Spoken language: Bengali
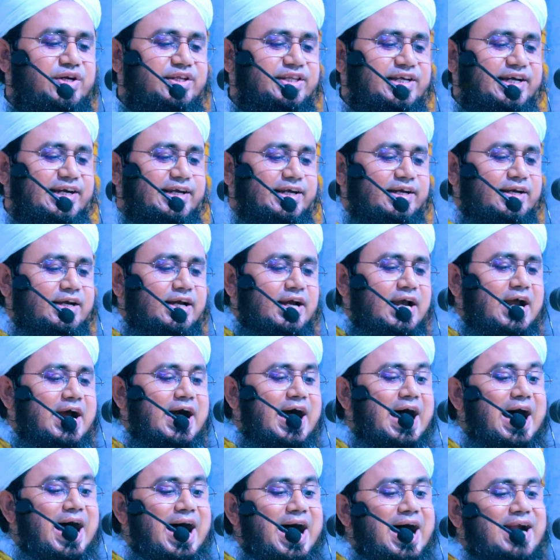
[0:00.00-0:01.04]
করে থাকে
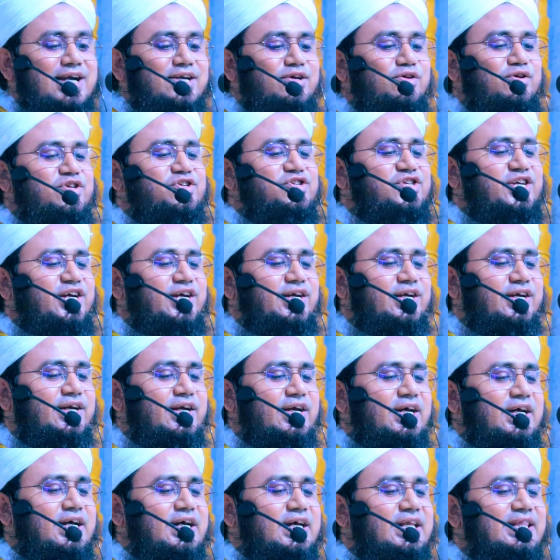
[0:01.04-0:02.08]
আট হচ্ছে
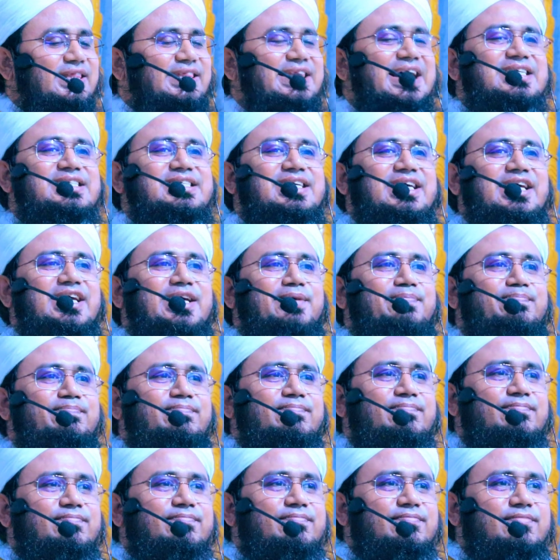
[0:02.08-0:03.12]
দাসিম
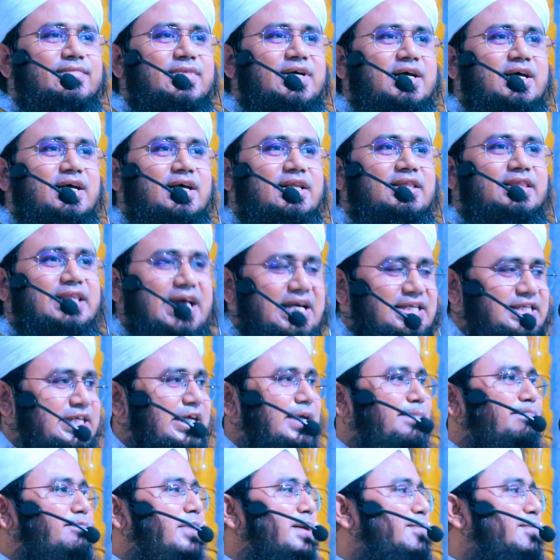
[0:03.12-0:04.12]
দাসিম